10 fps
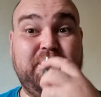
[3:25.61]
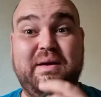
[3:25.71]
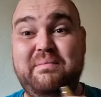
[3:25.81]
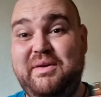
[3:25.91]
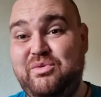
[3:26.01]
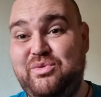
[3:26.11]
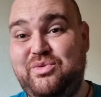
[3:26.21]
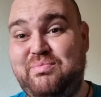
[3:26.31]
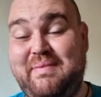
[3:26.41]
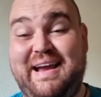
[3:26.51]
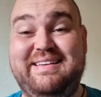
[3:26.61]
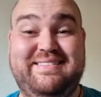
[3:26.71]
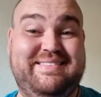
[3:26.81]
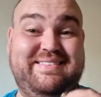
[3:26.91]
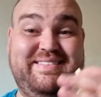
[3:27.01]
Para mim, um dos
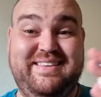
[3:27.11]
mais